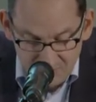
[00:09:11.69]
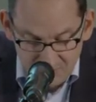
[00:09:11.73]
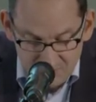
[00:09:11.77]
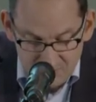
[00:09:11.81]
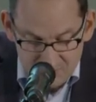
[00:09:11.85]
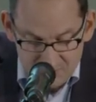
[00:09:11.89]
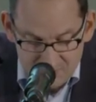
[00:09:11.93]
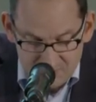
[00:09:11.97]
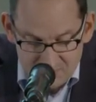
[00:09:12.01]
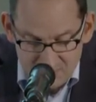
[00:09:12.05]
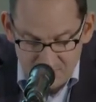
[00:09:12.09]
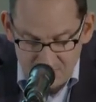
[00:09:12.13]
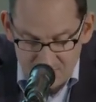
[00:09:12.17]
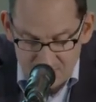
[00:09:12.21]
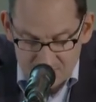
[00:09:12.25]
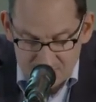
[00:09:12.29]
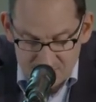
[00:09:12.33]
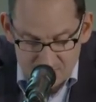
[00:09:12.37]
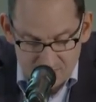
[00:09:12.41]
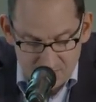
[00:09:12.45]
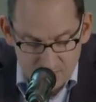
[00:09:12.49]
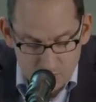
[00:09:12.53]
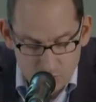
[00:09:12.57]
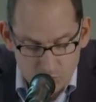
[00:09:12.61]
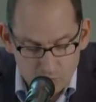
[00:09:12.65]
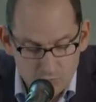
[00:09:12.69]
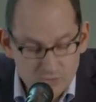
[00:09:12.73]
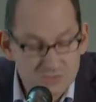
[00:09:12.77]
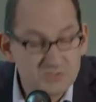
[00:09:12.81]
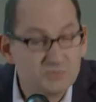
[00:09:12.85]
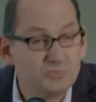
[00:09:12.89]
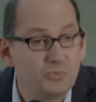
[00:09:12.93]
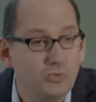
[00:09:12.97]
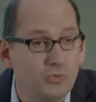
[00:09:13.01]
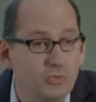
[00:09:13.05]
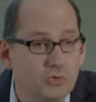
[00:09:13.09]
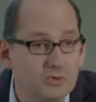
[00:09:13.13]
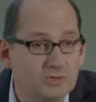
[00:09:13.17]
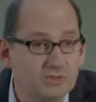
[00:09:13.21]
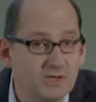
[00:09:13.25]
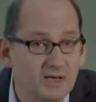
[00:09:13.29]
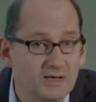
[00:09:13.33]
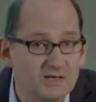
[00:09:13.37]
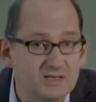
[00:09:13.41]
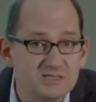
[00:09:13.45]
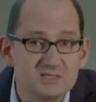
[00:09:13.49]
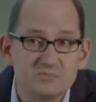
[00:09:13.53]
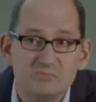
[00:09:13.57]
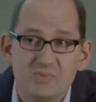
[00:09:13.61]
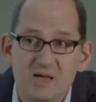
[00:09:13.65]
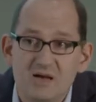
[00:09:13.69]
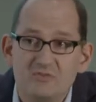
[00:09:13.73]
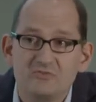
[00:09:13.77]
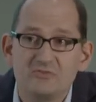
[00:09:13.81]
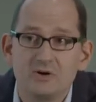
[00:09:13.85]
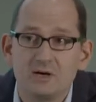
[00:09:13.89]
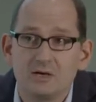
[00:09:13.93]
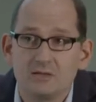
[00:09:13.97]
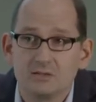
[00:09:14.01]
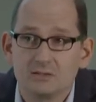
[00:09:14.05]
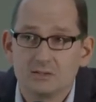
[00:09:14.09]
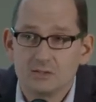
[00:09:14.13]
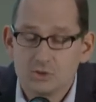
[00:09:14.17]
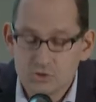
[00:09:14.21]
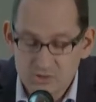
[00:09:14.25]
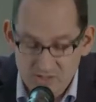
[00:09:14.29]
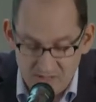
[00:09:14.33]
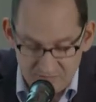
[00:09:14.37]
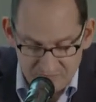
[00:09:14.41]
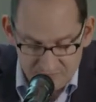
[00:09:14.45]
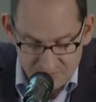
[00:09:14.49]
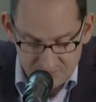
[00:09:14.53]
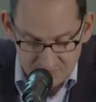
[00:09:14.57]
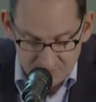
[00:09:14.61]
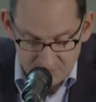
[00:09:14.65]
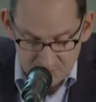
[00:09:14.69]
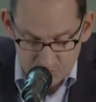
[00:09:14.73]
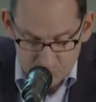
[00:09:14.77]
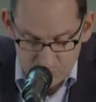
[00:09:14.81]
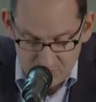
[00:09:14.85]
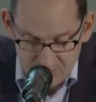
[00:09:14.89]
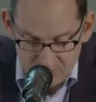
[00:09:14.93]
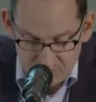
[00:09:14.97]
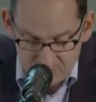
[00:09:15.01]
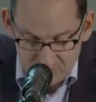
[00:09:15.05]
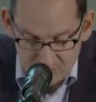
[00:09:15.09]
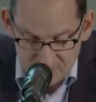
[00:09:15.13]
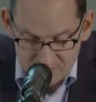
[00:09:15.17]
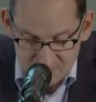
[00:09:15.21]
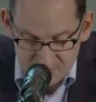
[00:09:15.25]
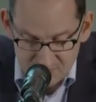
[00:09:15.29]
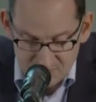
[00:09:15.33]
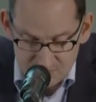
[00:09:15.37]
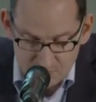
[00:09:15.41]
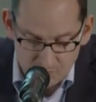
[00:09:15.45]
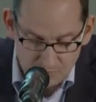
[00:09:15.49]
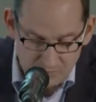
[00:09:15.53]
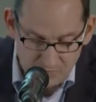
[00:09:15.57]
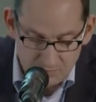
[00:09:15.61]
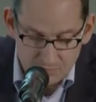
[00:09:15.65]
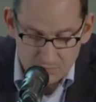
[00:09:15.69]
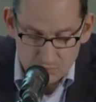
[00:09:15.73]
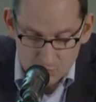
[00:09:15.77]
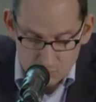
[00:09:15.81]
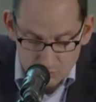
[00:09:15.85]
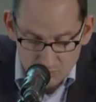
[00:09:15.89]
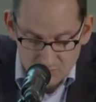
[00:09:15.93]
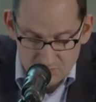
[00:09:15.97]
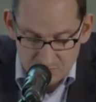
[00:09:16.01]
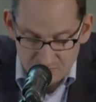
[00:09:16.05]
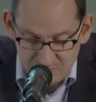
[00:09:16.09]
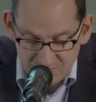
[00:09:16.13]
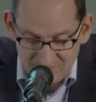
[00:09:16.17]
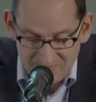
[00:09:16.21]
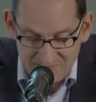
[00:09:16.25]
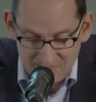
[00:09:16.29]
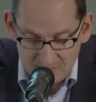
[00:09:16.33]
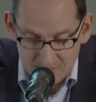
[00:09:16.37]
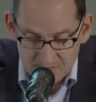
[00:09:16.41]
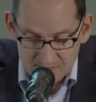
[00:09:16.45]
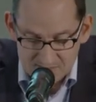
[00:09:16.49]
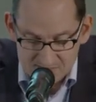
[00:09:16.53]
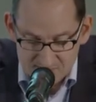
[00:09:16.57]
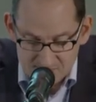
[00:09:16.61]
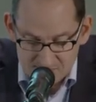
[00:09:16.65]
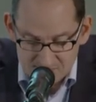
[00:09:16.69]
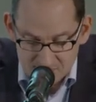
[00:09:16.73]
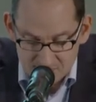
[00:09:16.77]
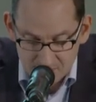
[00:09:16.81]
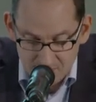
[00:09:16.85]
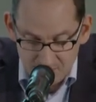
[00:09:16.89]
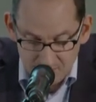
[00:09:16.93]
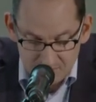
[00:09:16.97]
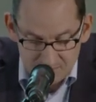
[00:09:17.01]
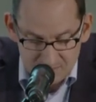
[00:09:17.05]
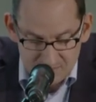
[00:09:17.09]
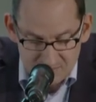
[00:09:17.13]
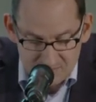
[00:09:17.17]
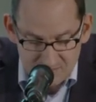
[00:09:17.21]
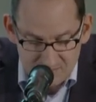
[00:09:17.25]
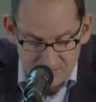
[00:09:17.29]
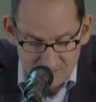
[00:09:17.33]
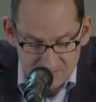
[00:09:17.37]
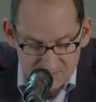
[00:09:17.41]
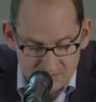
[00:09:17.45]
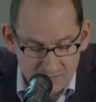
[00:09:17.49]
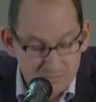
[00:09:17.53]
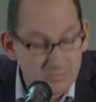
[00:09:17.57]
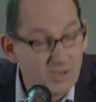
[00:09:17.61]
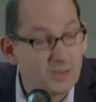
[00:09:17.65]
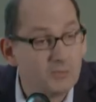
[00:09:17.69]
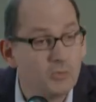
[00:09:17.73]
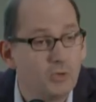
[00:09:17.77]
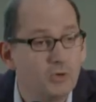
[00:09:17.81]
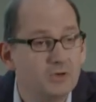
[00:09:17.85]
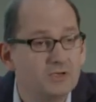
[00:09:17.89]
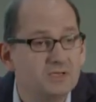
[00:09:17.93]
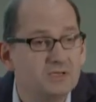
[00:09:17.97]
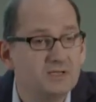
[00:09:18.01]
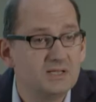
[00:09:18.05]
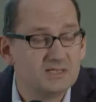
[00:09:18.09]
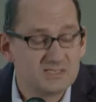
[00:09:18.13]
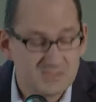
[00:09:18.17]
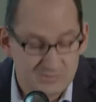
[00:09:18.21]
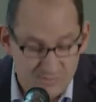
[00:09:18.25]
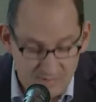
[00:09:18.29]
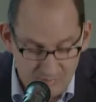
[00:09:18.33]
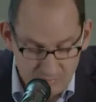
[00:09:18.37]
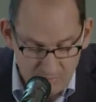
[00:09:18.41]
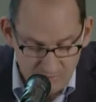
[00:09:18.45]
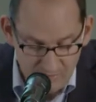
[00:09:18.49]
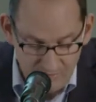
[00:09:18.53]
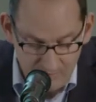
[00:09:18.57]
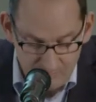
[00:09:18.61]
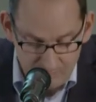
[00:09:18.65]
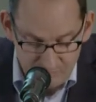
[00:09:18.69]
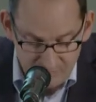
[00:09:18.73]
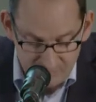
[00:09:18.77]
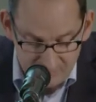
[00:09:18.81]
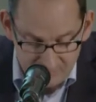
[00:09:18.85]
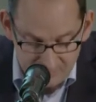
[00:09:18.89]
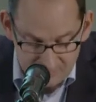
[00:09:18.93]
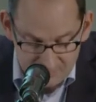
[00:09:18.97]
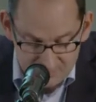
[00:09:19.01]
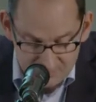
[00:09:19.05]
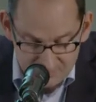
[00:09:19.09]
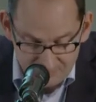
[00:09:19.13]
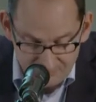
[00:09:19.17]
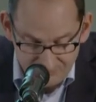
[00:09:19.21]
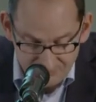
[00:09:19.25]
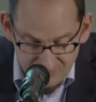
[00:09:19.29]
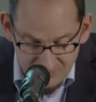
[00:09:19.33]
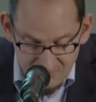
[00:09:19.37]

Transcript: ist erst der Schlusspunkt eines mehrfach gestaffelten Geständnisses oder Schuldbekenntnisses, das Grass im beim Häuten der Zwiebel ablegt.